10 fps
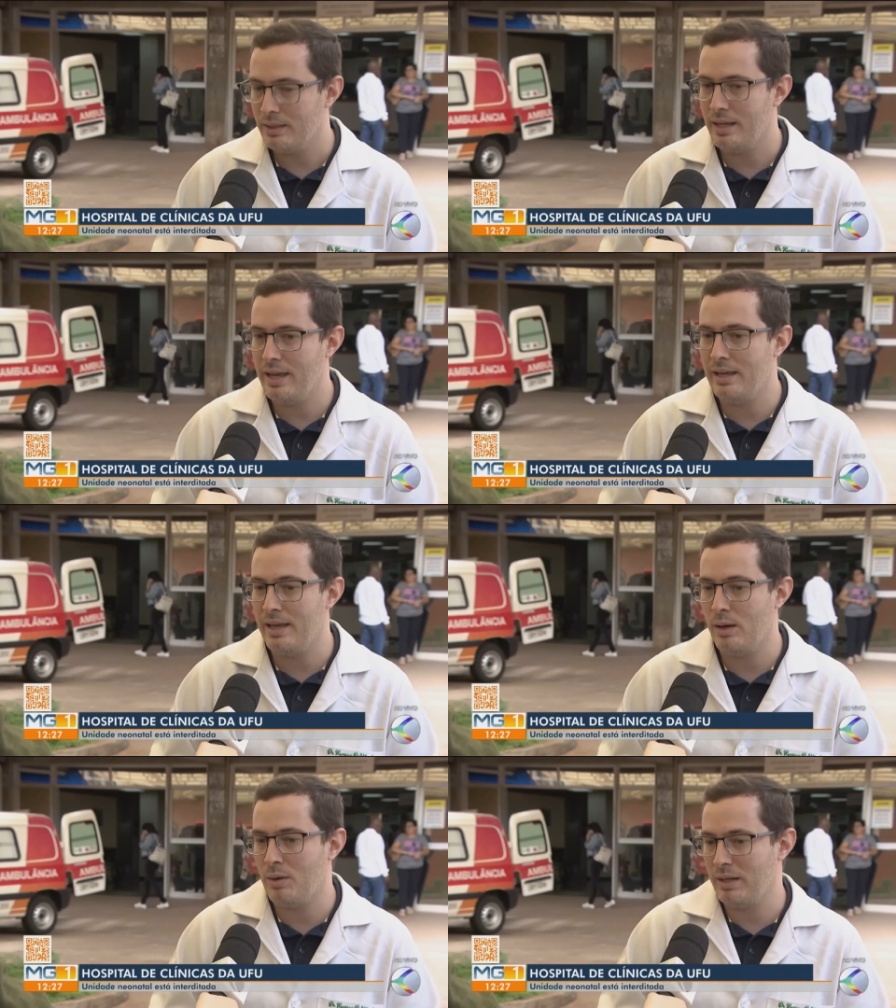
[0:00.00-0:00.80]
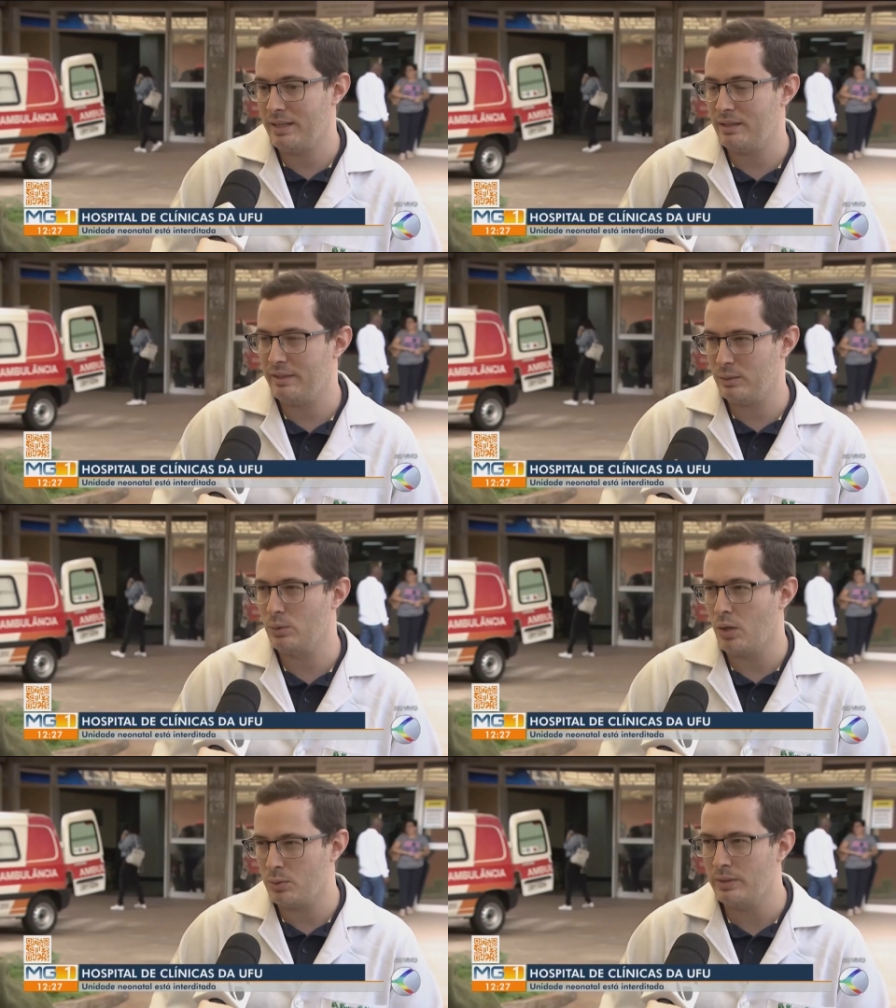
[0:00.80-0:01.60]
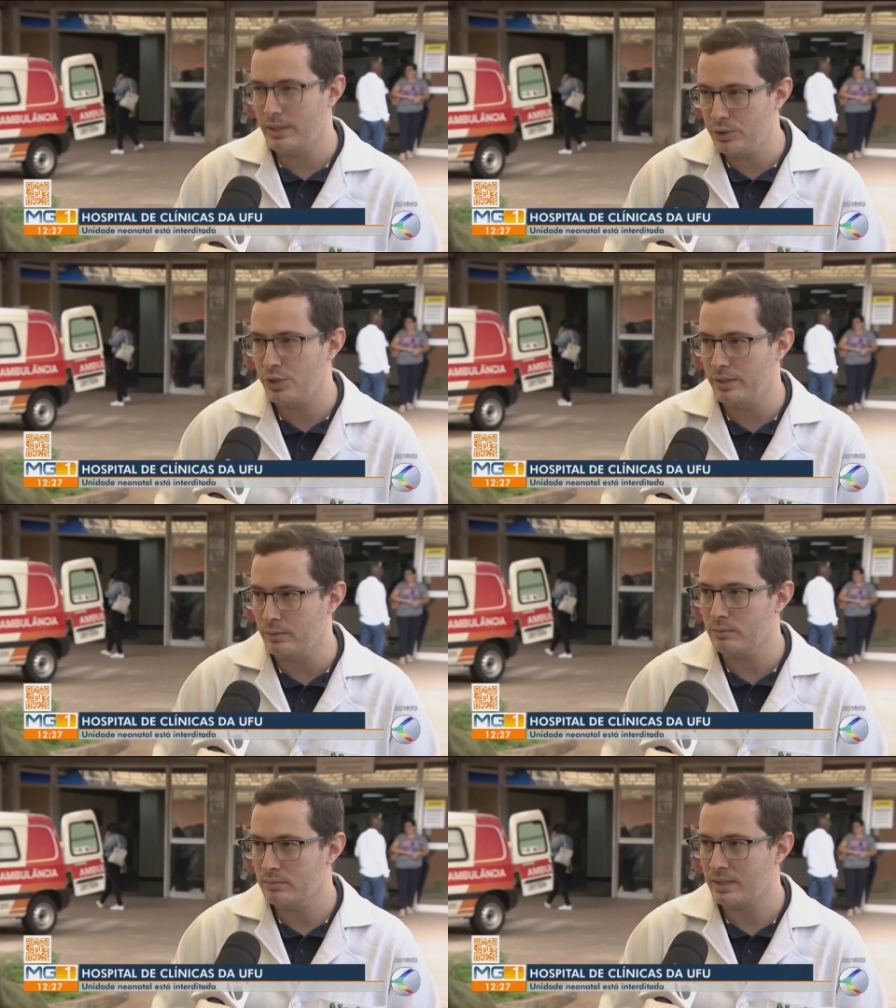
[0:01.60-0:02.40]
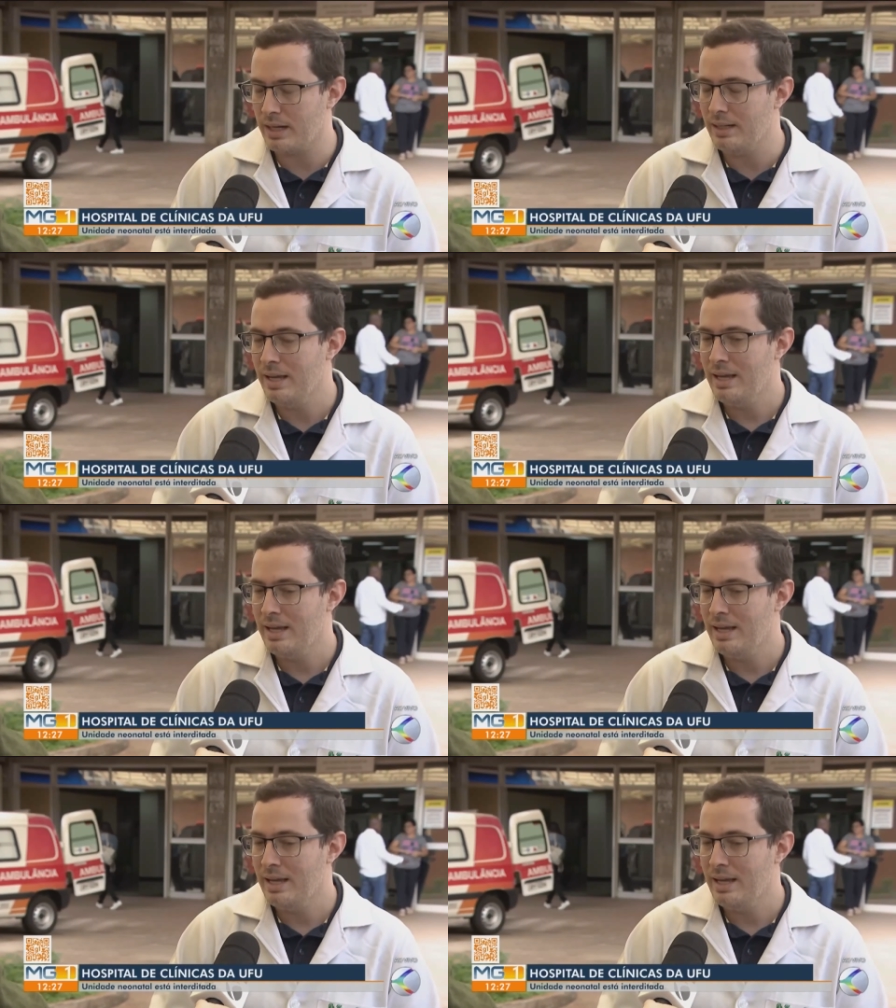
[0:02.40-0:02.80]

é, é uma bactéria que fica no nosso intestino, tá?